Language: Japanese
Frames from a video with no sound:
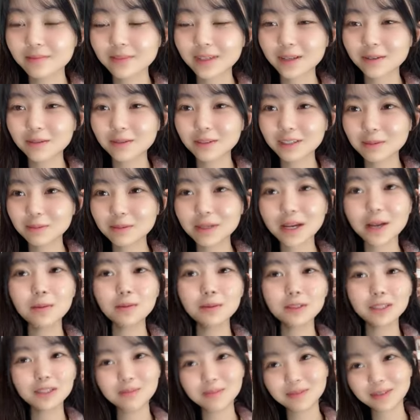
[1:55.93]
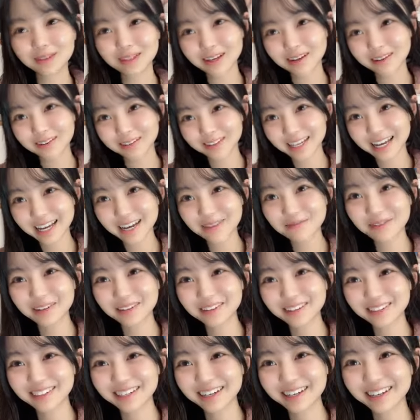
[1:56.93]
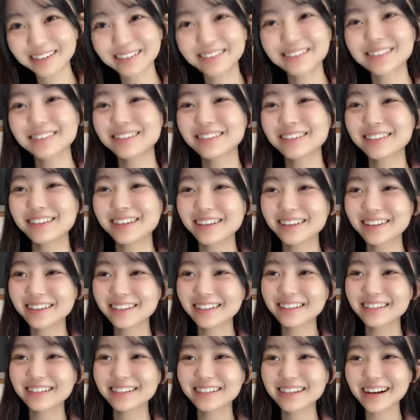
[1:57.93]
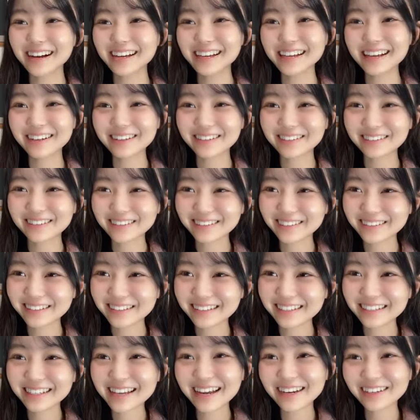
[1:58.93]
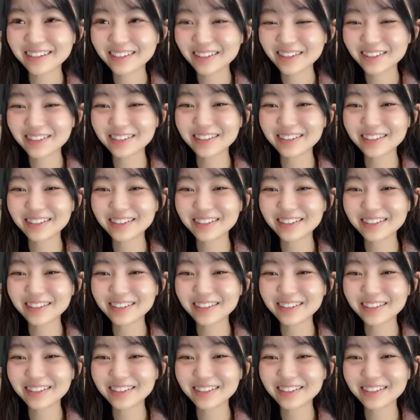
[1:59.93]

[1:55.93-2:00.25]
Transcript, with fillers: 楽しむ楽しむだよねめっちゃ早くやる曲